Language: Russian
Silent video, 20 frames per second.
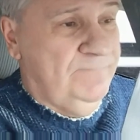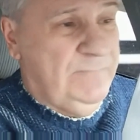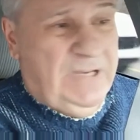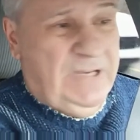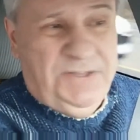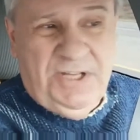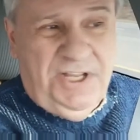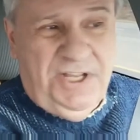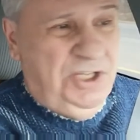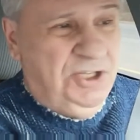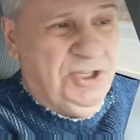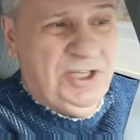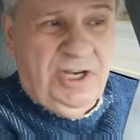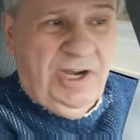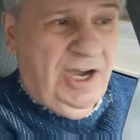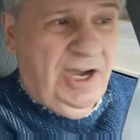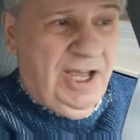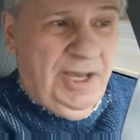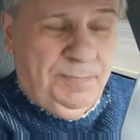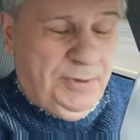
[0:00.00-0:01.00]
она не
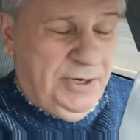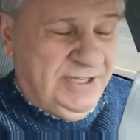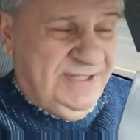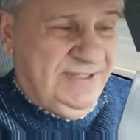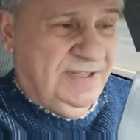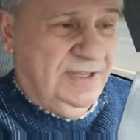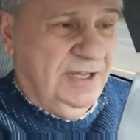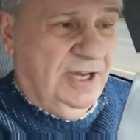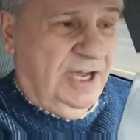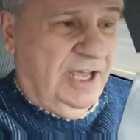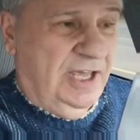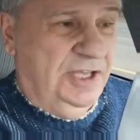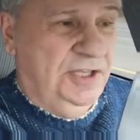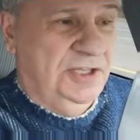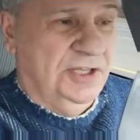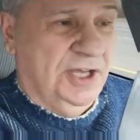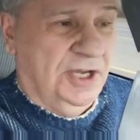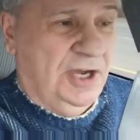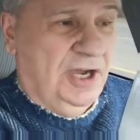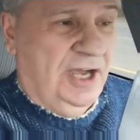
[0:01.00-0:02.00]
такая простая,
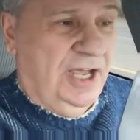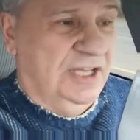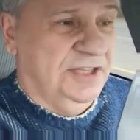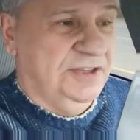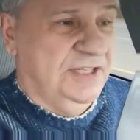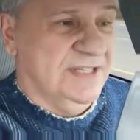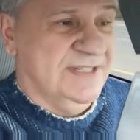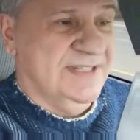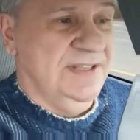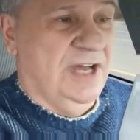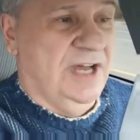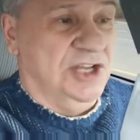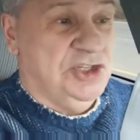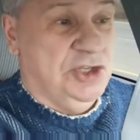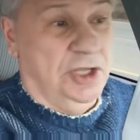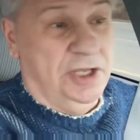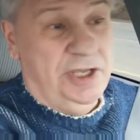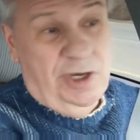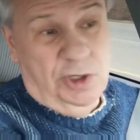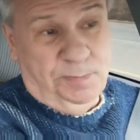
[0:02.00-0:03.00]
не такая
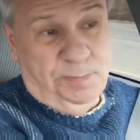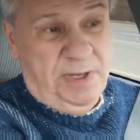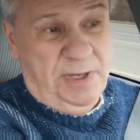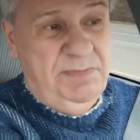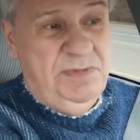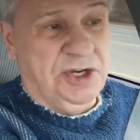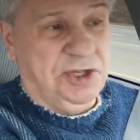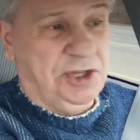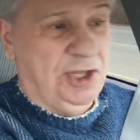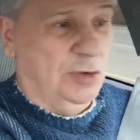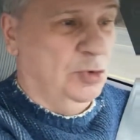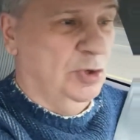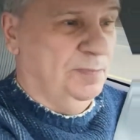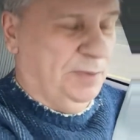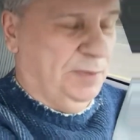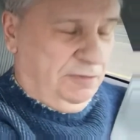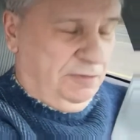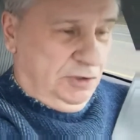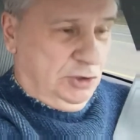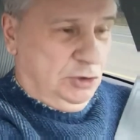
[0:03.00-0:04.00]
однозначная. Я вот пример
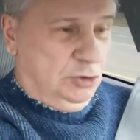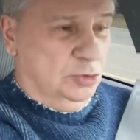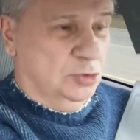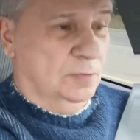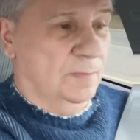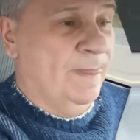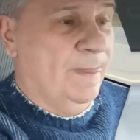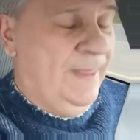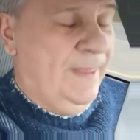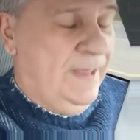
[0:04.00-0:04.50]
такой приведу.